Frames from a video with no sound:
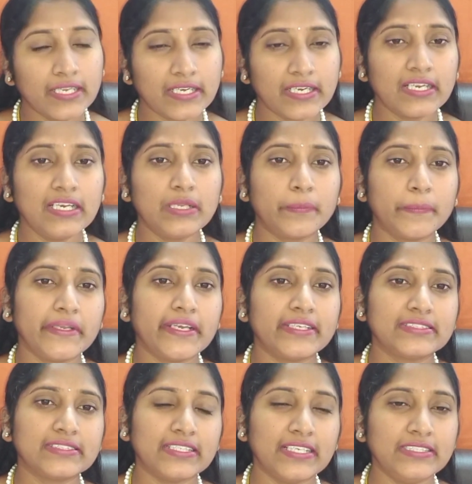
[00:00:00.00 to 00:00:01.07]
ఇర్రెగ్యులర్
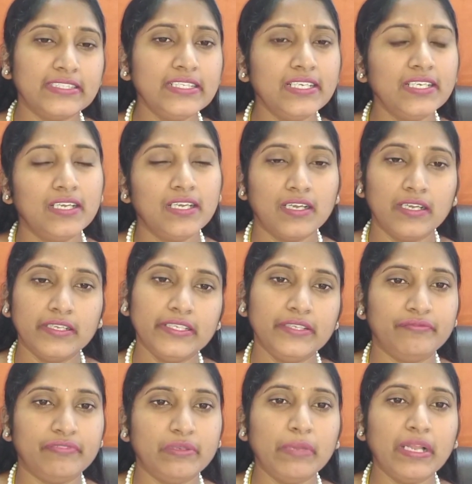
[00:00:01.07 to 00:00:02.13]
పీరియడ్స్ అనేది ఈ
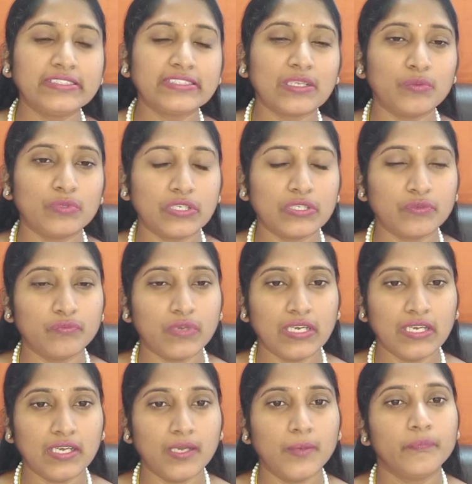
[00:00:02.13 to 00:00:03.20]
ఫీమేల్స్లో ఉండటం
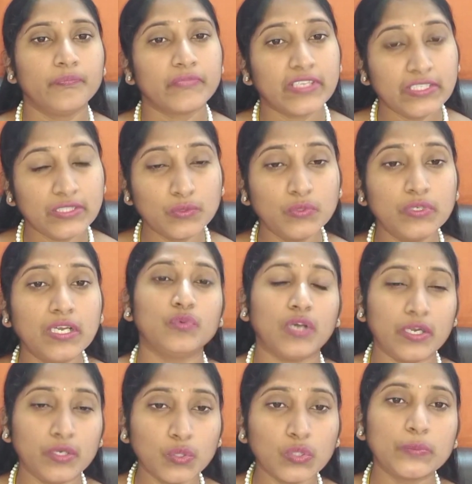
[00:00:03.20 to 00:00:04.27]
వల్ల ఇది కూడా
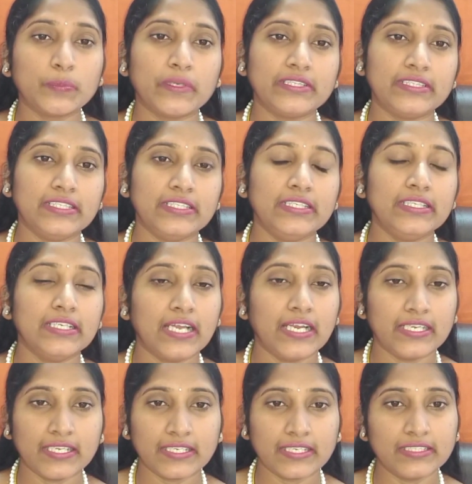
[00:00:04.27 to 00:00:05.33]
అండోత్పత్తి
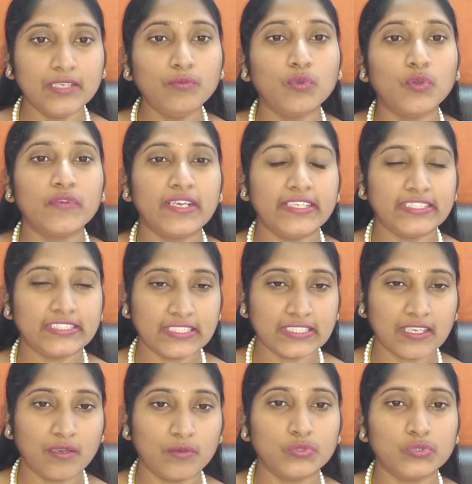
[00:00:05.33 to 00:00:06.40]
అంటారు కదా
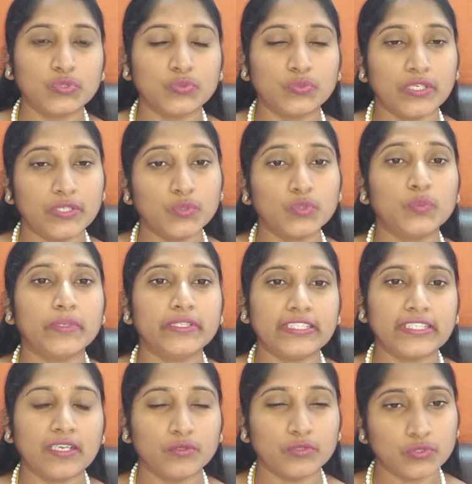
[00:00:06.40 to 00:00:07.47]
ఓవలేషన్ కావచ్చు
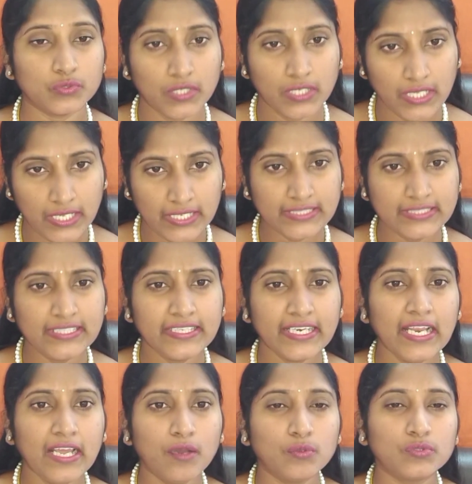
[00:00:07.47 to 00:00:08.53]
అండోత్పత్తి కావచ్చు ఇది
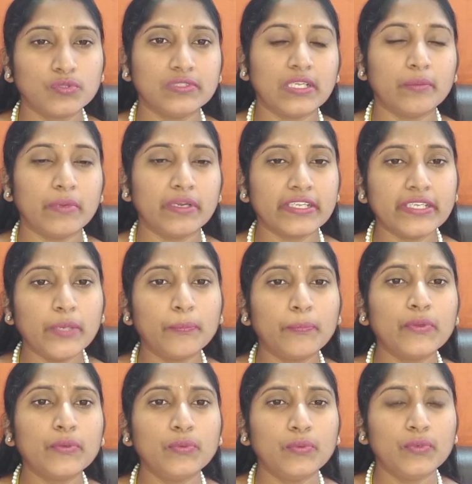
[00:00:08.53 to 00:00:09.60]
డిలే అవుతుందనమాట
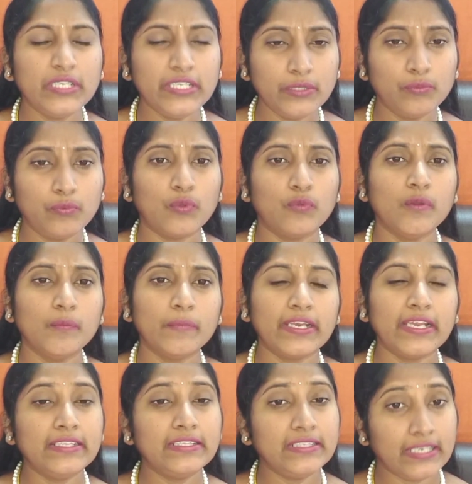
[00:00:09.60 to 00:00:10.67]
ఎప్పుడు ఈ ఓవం
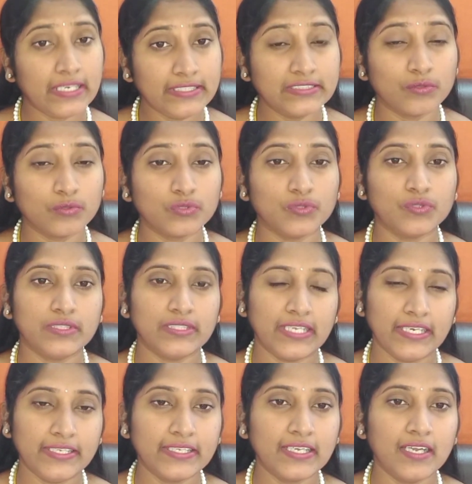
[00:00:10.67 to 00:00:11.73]
అనేది రిలీజ్ అవుతుందో
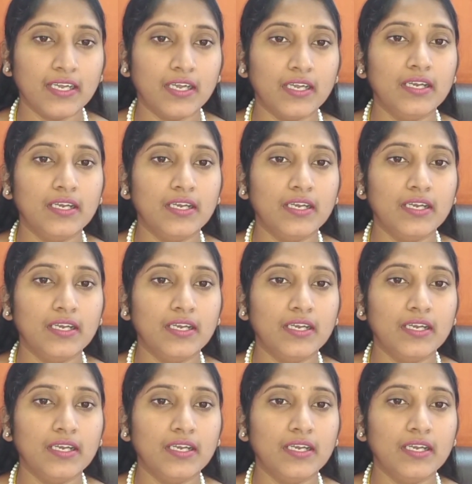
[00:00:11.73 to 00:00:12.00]
తెలియక